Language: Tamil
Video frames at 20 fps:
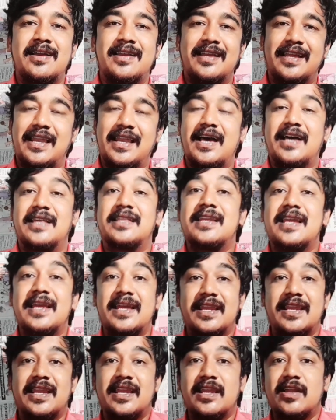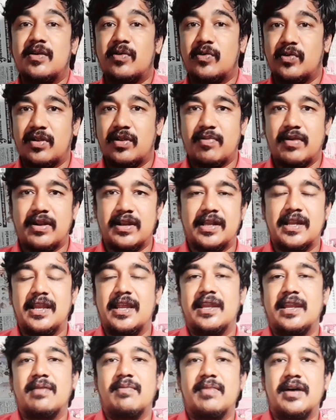இல்லை அதில் என்னென்ன
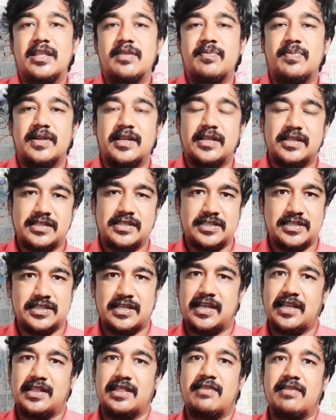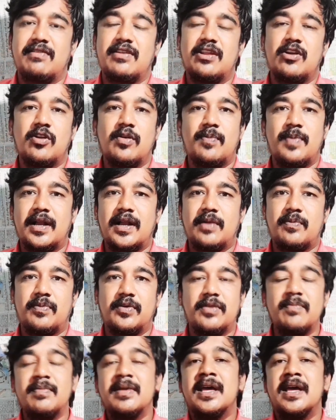குறைபாடுகள் என்ன பாதிப்பு நடந்துச்சுன்னு இந்த வீடியோவில் பார்க்க
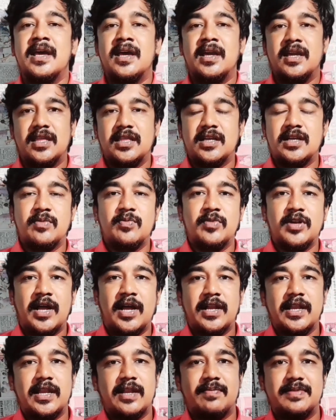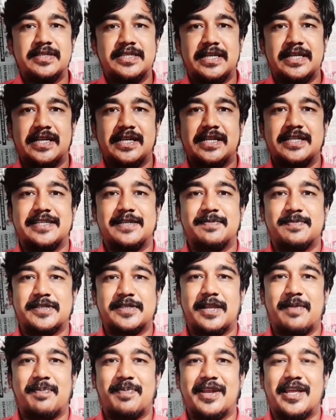போகிறோம் இதுக்கு முன்னாடி நம்ம சேனலை
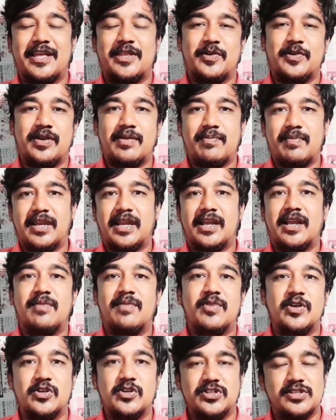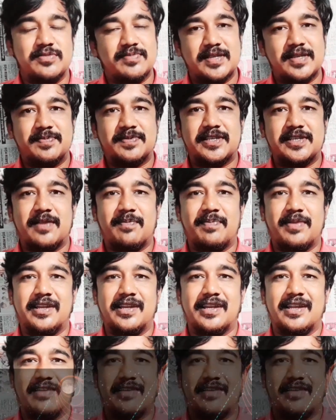சப்ஸ்கிரைப் பண்ணாதவங்க மறக்காமல் கொஞ்சம் சப்ஸ்கிரைப் பண்ணிடுங்க